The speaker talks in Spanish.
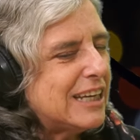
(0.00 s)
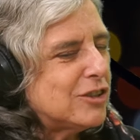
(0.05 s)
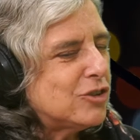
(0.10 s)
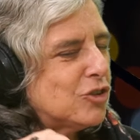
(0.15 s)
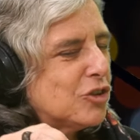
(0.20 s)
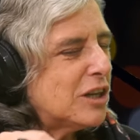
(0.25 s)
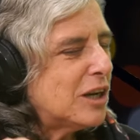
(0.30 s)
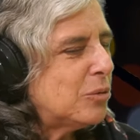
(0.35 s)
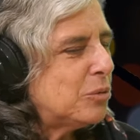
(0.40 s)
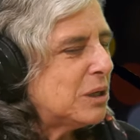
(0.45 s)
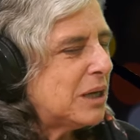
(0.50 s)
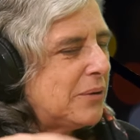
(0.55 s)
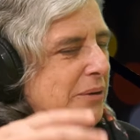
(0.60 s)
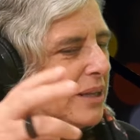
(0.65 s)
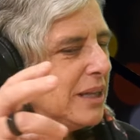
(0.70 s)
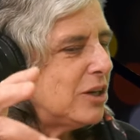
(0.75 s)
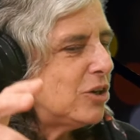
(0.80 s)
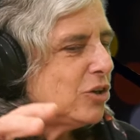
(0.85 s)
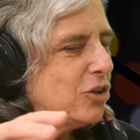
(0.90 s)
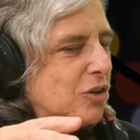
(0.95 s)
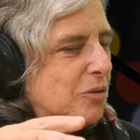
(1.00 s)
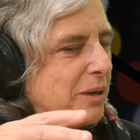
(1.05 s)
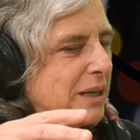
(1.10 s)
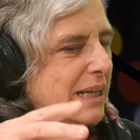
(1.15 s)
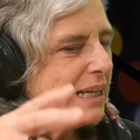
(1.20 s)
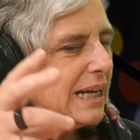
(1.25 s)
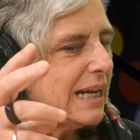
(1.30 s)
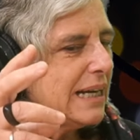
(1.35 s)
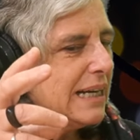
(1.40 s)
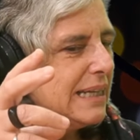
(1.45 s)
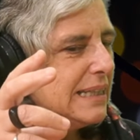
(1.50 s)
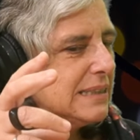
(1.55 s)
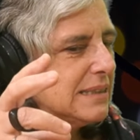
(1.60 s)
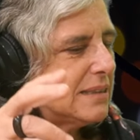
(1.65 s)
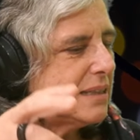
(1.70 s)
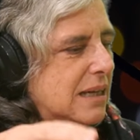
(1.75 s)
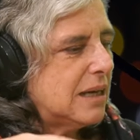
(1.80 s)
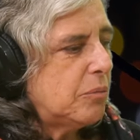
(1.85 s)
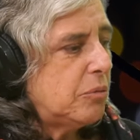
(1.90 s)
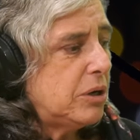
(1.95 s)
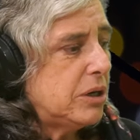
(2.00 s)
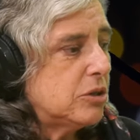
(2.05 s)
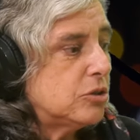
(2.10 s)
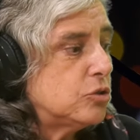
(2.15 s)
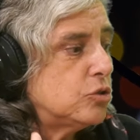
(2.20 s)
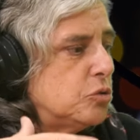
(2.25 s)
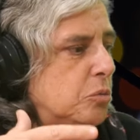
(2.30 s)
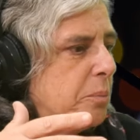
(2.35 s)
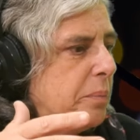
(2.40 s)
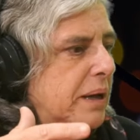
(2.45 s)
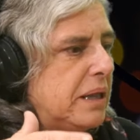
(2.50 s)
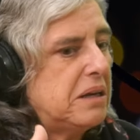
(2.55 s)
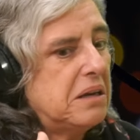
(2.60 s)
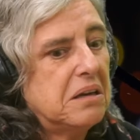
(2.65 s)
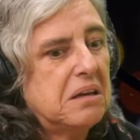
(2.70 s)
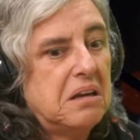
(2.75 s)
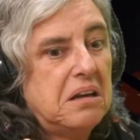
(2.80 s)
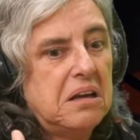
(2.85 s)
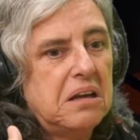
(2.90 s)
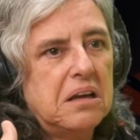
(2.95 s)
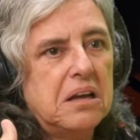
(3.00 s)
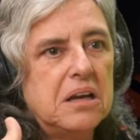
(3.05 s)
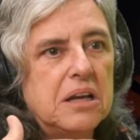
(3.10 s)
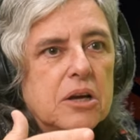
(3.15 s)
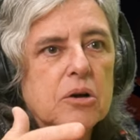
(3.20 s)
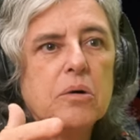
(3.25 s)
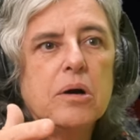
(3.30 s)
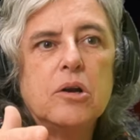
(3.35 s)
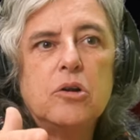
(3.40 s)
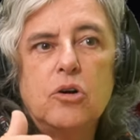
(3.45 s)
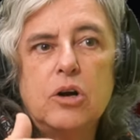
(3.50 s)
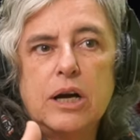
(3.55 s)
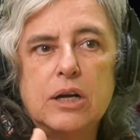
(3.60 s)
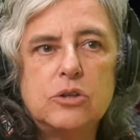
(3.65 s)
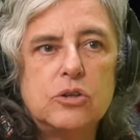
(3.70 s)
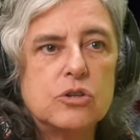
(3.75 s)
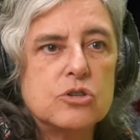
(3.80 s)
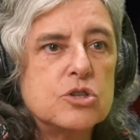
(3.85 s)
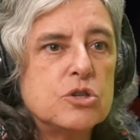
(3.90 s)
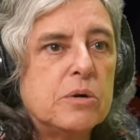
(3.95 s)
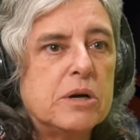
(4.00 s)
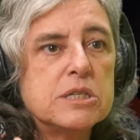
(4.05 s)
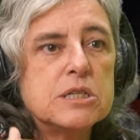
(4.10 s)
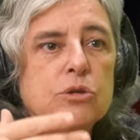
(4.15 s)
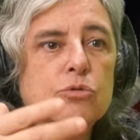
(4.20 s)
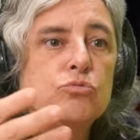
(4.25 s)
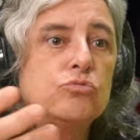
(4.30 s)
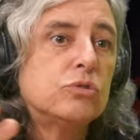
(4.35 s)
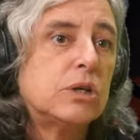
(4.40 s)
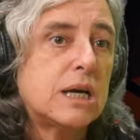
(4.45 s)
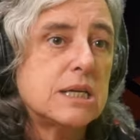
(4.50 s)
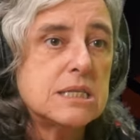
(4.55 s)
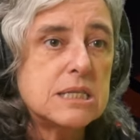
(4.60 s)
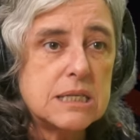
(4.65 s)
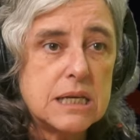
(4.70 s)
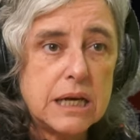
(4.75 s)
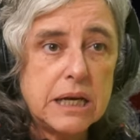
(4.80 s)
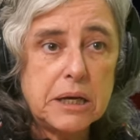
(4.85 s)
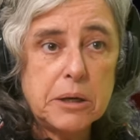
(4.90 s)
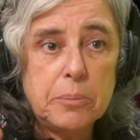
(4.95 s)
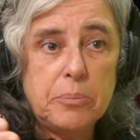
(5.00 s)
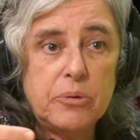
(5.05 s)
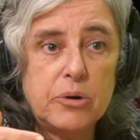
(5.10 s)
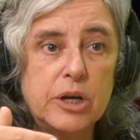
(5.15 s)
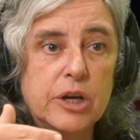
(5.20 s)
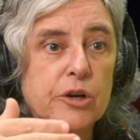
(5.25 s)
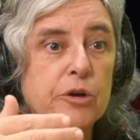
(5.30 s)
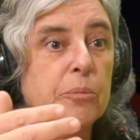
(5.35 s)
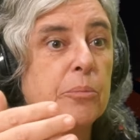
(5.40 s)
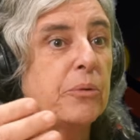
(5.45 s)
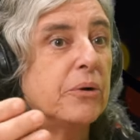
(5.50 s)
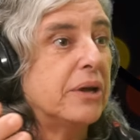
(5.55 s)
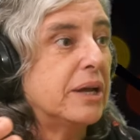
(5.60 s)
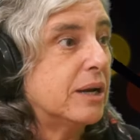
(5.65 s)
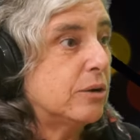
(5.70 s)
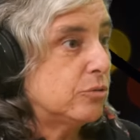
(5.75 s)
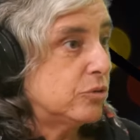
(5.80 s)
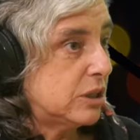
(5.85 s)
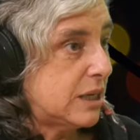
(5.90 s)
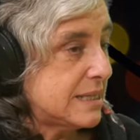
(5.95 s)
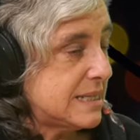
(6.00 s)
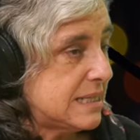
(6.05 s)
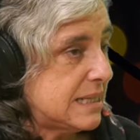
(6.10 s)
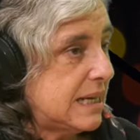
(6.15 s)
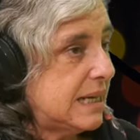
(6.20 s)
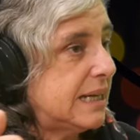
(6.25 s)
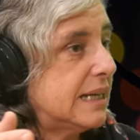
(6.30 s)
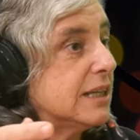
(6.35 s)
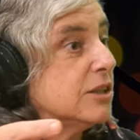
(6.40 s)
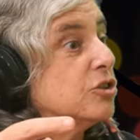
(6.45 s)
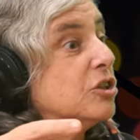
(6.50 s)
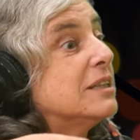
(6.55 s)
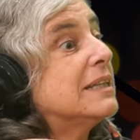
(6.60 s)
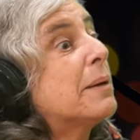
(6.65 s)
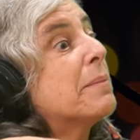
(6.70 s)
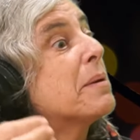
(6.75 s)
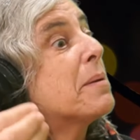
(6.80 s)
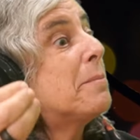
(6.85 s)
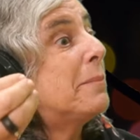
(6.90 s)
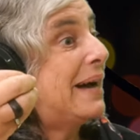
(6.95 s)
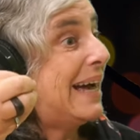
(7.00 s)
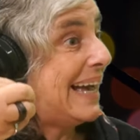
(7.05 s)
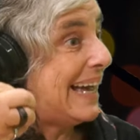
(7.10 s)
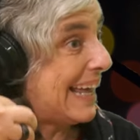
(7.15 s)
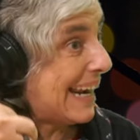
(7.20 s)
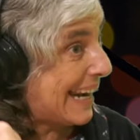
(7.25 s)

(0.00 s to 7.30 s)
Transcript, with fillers: esto que alguna vez dijo Venegas Lins de, bueno, si un padre quiere que el hijo a los 14 vaya a un taller, ¿por qué no puede ir a un taller? Entonces también bajar